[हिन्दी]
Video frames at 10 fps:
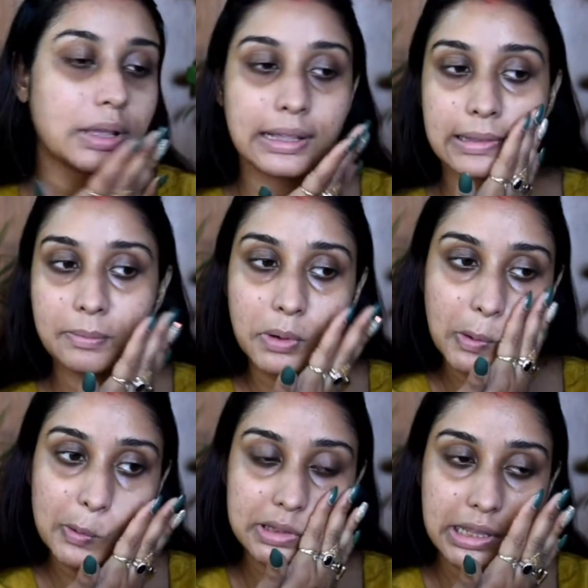एकदम
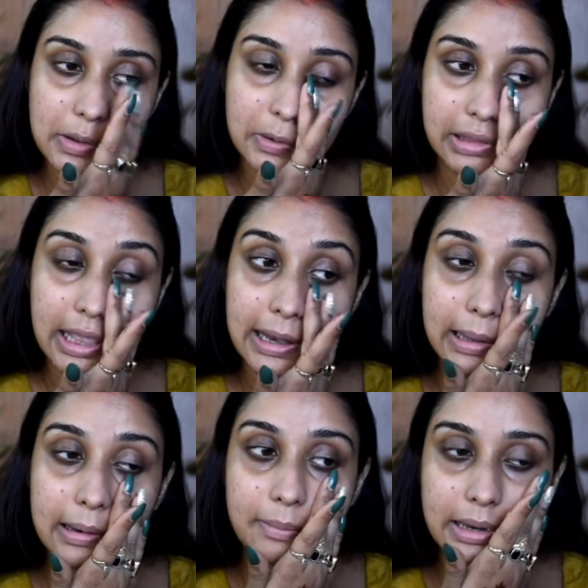क्लोज नहीं होता है
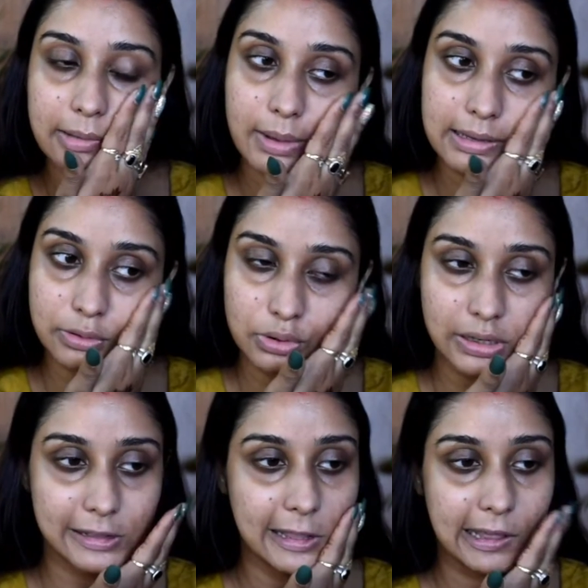लेकिन मिनिमाइज हो
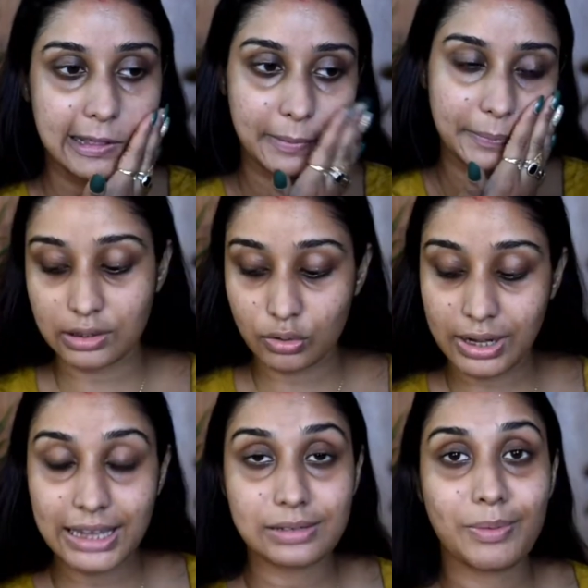जाता है तो
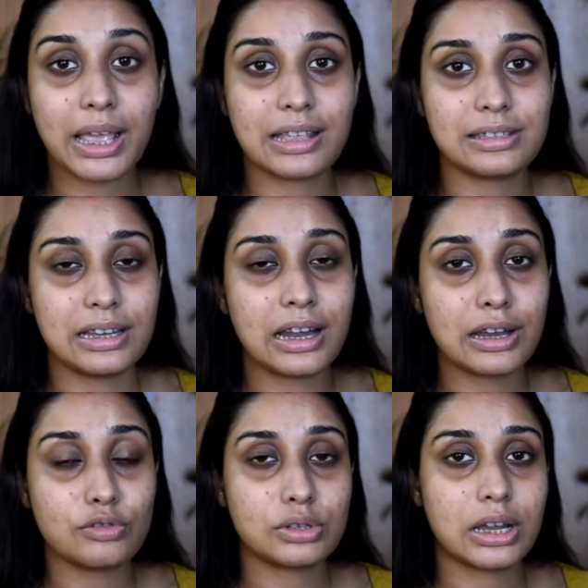नेक्स्ट मैं
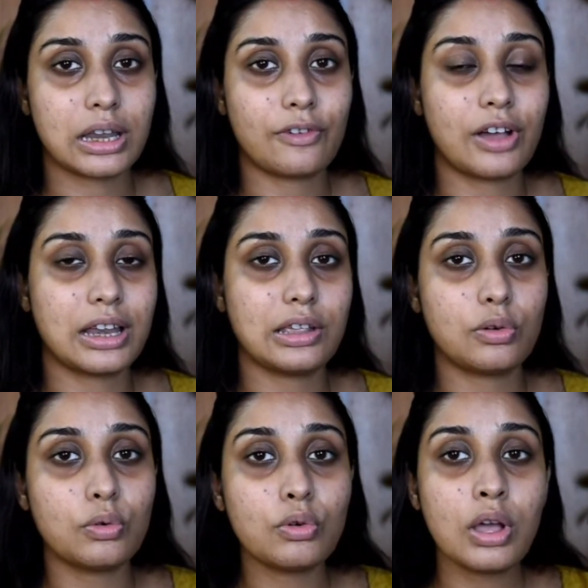कंसीलर यूज़ करने वाली
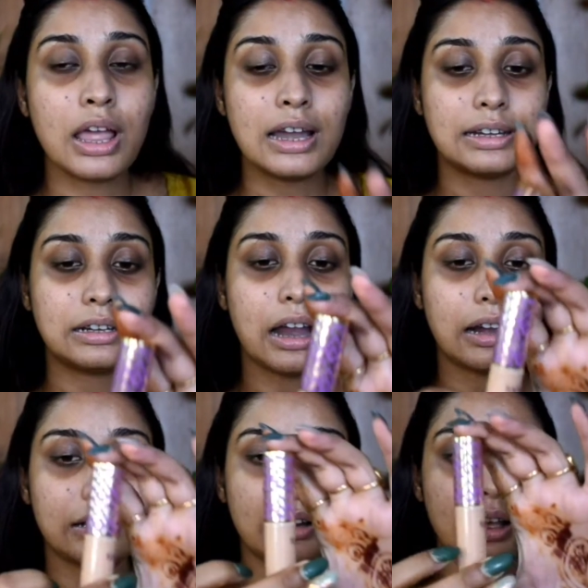हूँ
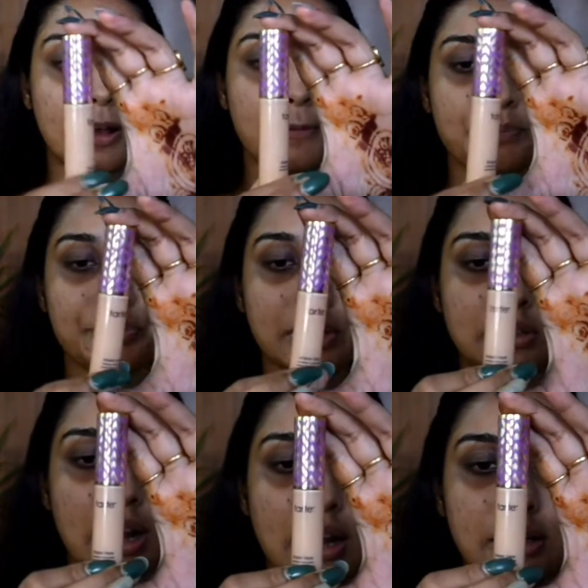टार्ट का
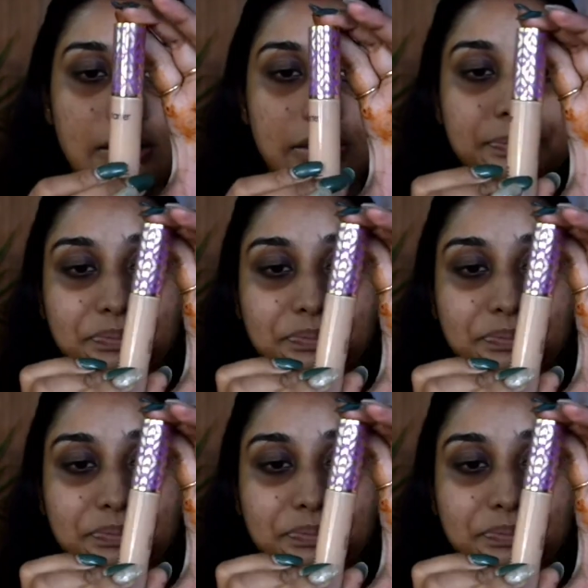टार्ट